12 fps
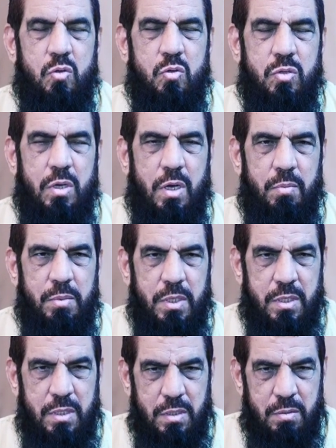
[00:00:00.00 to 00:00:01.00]
को सलाम
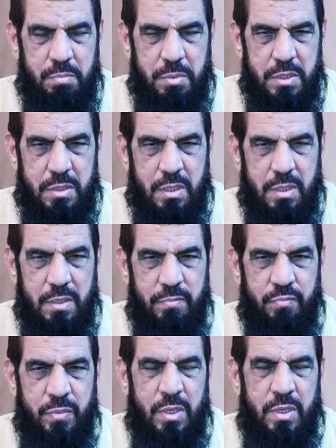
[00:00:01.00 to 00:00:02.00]
अकीदत पेश करें
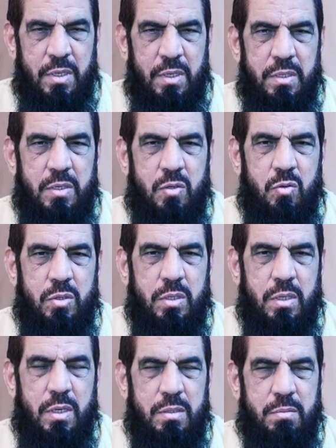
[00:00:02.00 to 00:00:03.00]

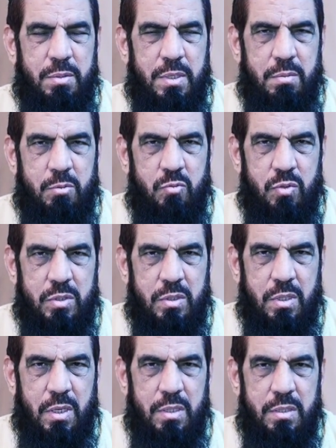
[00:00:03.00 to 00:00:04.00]
जिन्होंने ख़त्म नबूत
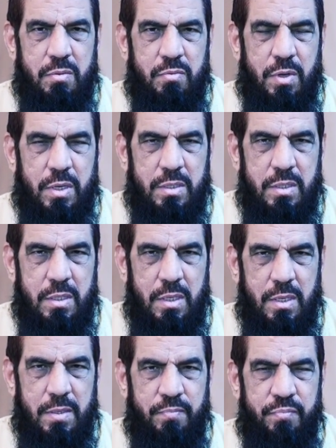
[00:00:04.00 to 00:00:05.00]
का दिफा
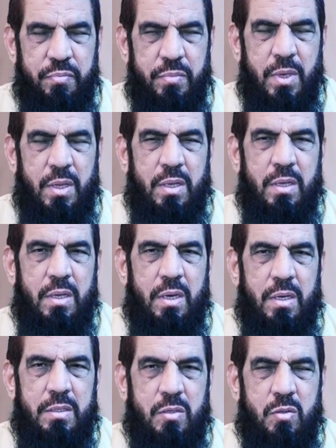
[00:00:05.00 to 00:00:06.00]

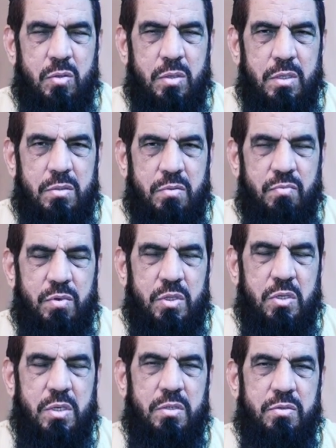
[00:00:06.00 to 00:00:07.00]
किया जिन्होंने इस
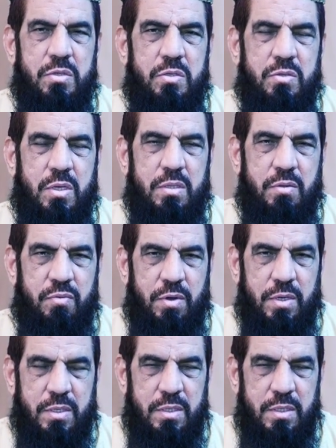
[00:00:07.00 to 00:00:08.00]
वतन अज़ीज़ का
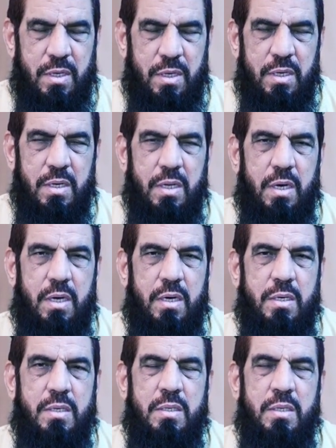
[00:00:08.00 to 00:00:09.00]
दिफा किया
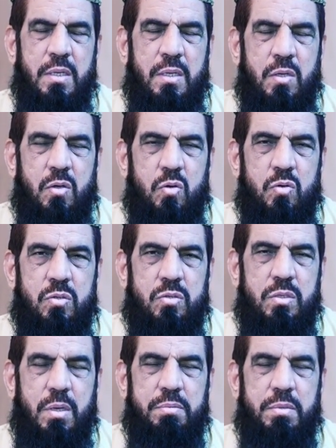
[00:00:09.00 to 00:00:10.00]
अल्लाह उन
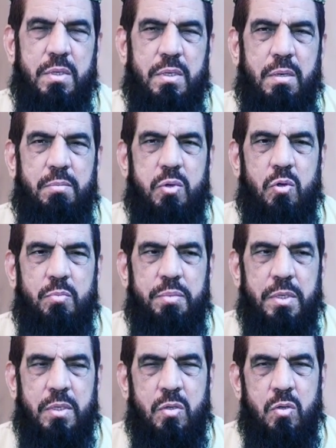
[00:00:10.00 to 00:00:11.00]
सब की कब्रों
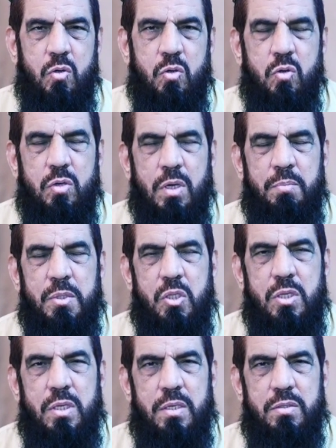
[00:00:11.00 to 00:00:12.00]
पर करोड़ों
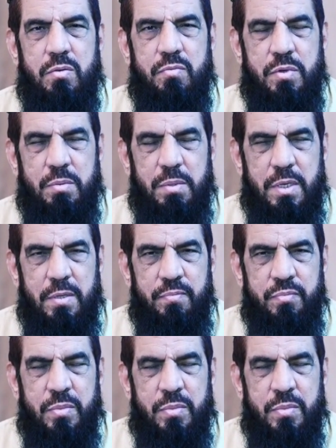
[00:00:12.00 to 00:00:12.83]
रहमत नाजिल फरमाए